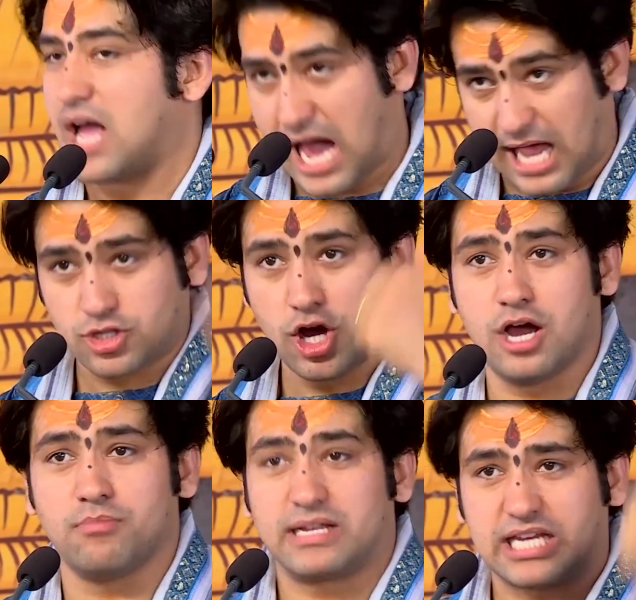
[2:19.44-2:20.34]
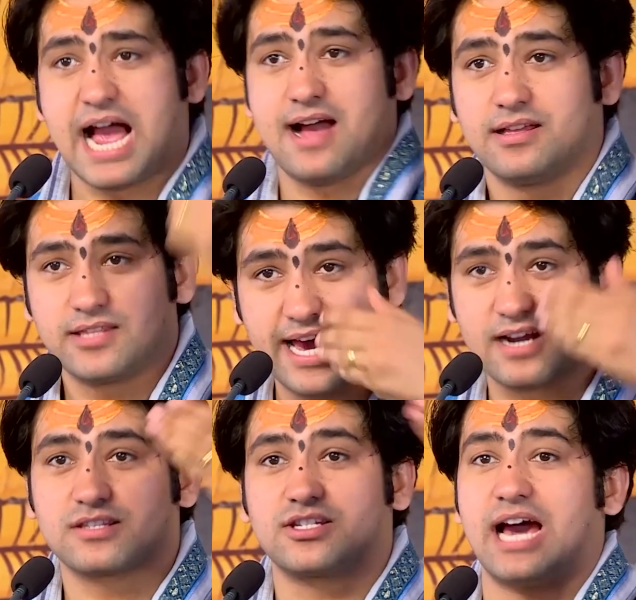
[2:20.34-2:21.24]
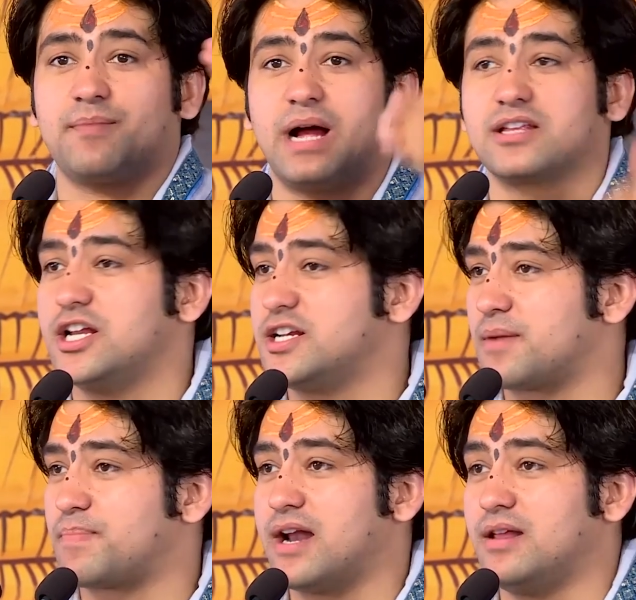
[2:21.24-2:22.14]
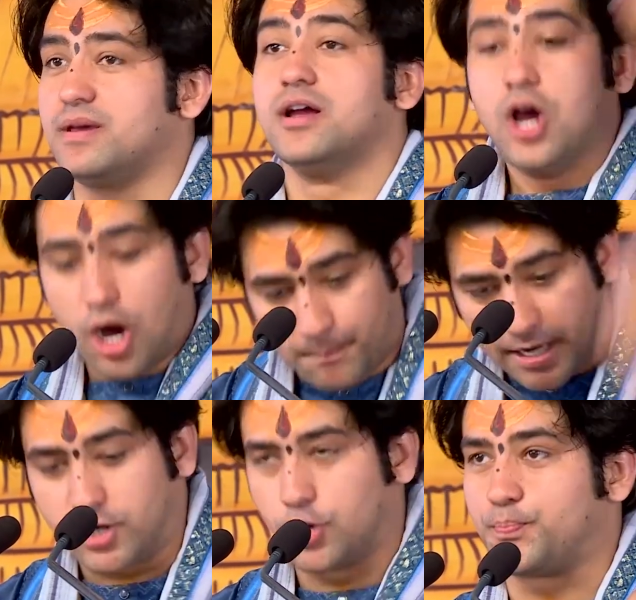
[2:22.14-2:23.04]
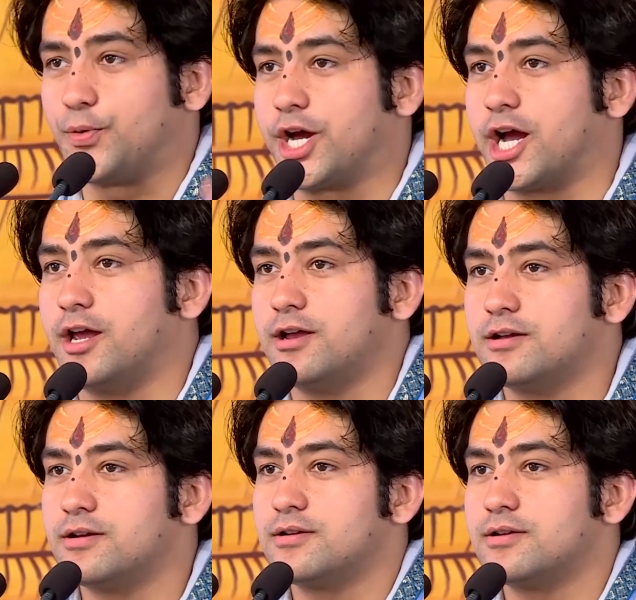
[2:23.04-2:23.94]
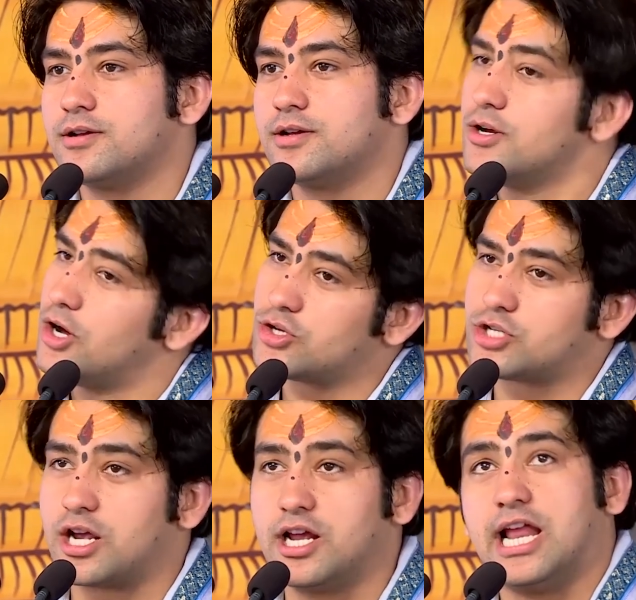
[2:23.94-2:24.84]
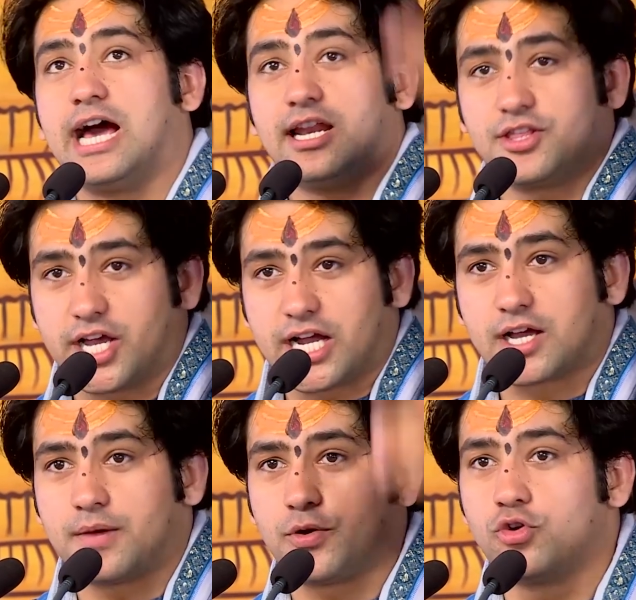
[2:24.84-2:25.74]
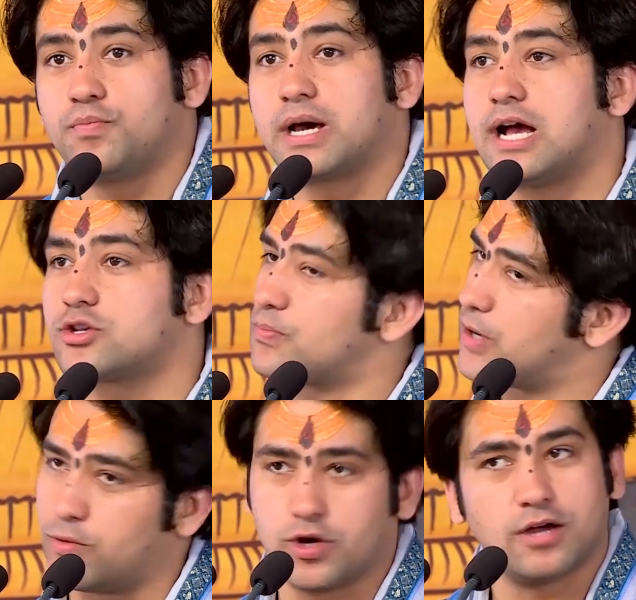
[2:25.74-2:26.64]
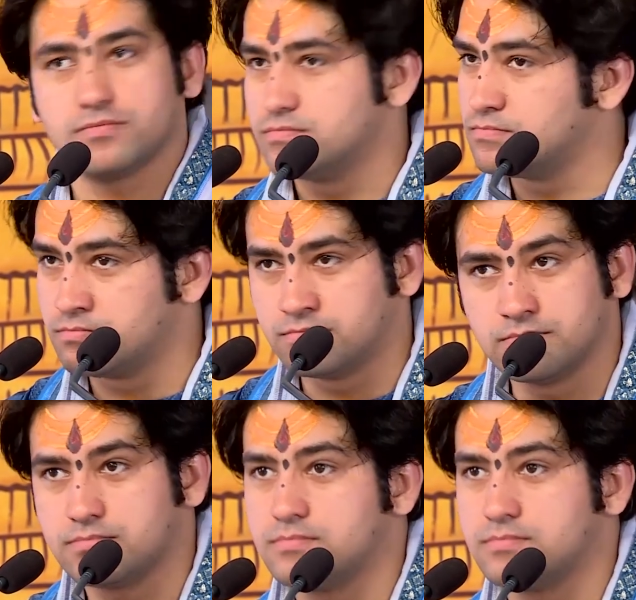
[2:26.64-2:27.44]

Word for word: आ तो बचा देख चार पांच लीटर पानी पी और फिर डुब पुड़ गए और चंगीलाल ने देखा कि फिर ऊपर आए सो तो फिर बोला हम्म,